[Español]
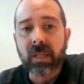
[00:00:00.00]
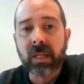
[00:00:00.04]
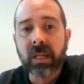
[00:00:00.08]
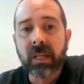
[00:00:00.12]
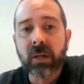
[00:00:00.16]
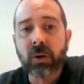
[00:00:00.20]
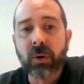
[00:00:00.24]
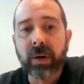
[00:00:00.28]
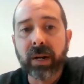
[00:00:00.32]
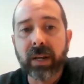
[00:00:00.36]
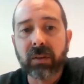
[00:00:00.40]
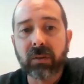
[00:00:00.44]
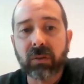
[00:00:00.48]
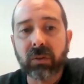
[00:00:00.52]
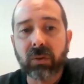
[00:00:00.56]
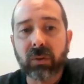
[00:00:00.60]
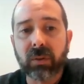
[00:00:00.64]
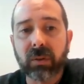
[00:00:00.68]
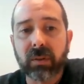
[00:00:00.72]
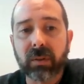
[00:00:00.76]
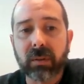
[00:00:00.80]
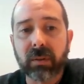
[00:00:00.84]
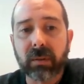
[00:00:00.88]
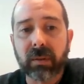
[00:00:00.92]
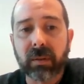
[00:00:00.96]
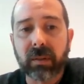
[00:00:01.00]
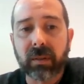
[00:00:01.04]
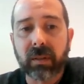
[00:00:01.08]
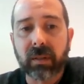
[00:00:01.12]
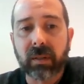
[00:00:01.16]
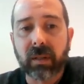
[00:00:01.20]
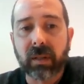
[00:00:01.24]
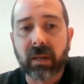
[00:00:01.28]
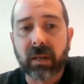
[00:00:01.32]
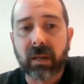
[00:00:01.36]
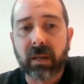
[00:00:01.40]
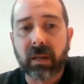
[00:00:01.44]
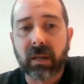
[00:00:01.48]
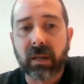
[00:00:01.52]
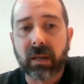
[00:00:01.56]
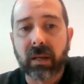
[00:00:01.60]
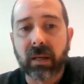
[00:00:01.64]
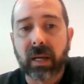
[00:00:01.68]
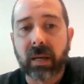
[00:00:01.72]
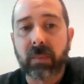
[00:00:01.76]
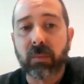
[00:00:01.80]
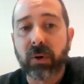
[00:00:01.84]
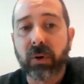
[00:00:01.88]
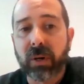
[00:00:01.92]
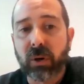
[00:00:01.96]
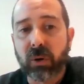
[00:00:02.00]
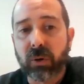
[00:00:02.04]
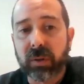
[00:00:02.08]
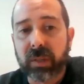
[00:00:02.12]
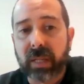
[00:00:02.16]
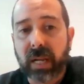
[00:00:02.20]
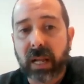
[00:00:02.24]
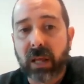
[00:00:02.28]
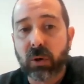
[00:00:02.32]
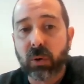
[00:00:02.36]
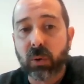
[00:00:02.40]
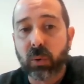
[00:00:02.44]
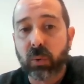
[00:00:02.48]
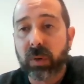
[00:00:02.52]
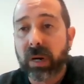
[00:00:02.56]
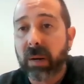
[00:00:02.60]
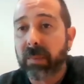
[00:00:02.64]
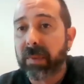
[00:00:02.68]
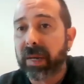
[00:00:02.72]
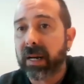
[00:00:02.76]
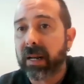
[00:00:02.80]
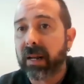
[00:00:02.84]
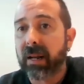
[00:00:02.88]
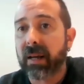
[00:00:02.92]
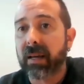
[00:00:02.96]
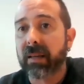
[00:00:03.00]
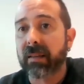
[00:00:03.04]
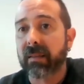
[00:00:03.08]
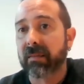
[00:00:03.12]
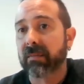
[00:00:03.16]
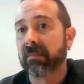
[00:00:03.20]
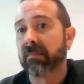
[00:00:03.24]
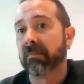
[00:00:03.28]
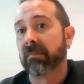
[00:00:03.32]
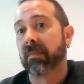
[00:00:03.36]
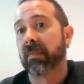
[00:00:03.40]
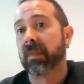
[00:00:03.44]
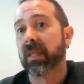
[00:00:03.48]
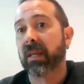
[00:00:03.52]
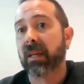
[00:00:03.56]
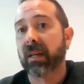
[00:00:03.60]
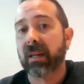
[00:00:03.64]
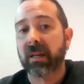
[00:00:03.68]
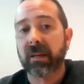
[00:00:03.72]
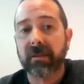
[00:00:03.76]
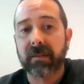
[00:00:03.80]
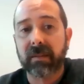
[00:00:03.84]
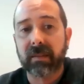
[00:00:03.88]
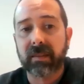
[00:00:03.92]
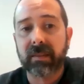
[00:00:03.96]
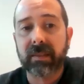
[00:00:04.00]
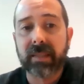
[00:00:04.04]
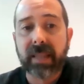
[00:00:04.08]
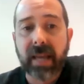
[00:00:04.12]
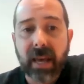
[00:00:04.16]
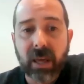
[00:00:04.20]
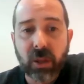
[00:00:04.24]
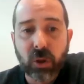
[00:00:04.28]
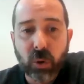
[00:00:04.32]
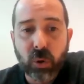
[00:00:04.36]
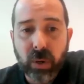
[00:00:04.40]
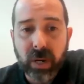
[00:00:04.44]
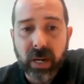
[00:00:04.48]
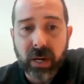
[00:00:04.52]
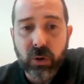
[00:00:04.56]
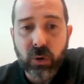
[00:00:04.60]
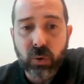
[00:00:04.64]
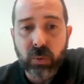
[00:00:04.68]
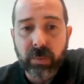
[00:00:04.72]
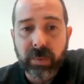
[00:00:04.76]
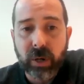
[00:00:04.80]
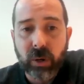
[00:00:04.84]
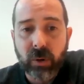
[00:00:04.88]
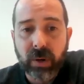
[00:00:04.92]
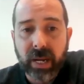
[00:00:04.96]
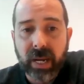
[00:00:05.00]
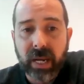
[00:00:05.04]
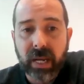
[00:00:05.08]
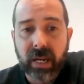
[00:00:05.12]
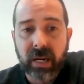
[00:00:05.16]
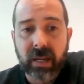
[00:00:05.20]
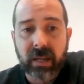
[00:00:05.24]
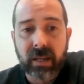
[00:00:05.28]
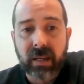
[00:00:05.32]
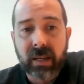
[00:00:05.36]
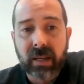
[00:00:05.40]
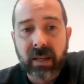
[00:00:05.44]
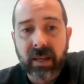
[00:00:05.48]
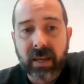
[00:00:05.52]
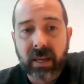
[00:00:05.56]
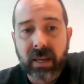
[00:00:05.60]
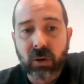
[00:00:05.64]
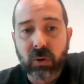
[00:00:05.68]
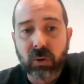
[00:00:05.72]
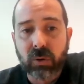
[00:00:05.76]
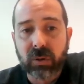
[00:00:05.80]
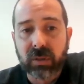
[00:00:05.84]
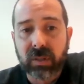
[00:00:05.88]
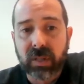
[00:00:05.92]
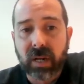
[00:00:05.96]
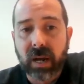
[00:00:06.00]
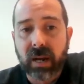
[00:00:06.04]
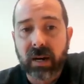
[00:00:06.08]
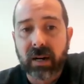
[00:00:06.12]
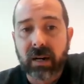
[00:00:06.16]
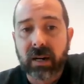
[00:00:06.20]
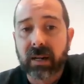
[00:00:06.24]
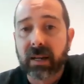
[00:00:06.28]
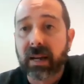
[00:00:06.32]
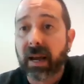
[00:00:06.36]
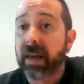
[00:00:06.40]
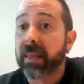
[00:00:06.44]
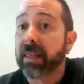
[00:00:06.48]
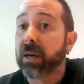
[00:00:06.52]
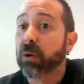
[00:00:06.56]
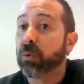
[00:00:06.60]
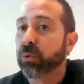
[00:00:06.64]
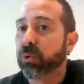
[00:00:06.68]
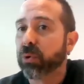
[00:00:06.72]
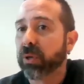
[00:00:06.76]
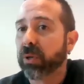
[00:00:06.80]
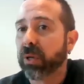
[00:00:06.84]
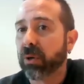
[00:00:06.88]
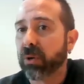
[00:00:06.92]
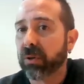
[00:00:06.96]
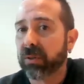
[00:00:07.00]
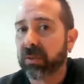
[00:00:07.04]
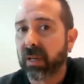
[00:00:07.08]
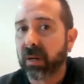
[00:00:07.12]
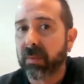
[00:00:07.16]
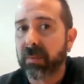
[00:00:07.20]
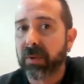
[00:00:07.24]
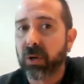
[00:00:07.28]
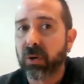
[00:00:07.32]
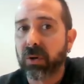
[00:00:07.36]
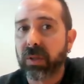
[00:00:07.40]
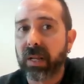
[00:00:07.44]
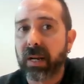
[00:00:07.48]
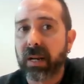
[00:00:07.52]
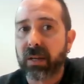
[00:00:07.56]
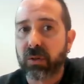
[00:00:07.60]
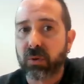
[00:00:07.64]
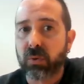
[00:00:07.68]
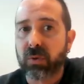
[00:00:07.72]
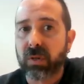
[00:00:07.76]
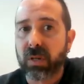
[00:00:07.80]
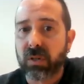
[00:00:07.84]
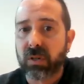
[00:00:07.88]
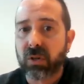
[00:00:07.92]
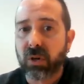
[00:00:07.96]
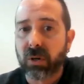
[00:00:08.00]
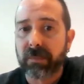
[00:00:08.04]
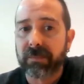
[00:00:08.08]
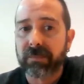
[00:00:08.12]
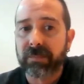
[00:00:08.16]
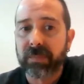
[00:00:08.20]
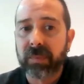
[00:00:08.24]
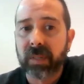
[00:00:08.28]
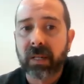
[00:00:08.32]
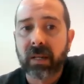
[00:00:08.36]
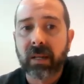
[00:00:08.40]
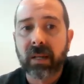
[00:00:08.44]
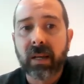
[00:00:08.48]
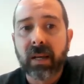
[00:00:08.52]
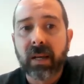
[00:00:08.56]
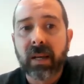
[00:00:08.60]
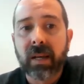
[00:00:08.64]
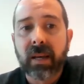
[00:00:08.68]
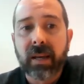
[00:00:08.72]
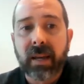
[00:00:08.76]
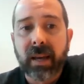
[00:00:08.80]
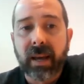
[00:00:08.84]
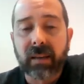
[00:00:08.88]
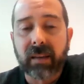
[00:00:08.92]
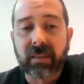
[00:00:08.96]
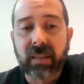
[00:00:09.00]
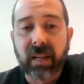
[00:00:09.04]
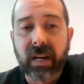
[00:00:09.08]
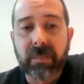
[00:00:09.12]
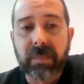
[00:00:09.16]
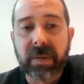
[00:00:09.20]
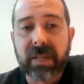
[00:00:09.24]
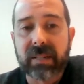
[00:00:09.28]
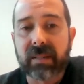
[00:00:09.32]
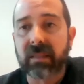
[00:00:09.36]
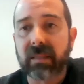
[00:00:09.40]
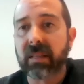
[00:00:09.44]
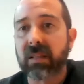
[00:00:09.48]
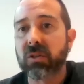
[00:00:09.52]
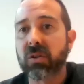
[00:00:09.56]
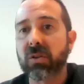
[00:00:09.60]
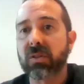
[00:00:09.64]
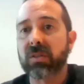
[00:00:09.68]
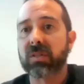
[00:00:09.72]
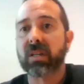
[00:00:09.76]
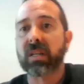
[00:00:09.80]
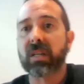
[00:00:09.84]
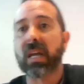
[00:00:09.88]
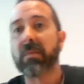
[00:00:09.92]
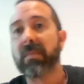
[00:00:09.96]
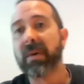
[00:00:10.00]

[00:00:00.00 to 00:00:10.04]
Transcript: Y con esto eh, hemos encontrado una manera de, dado el número n, encontrar cada uno de los términos de la sucesión. Esta representación se